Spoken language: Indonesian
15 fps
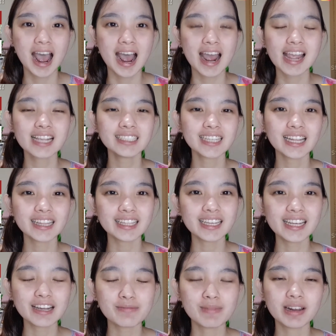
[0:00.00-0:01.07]
Hai
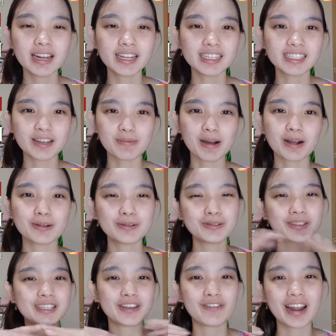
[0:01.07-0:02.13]
cantik, kembali lagi sama aku
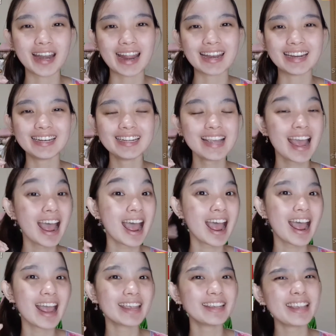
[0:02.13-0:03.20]
Stefani
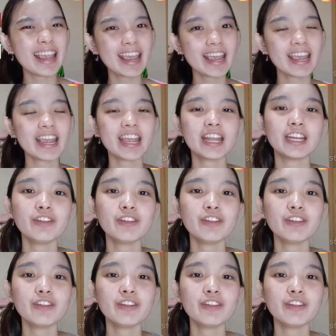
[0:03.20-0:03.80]
Adelia Yeay,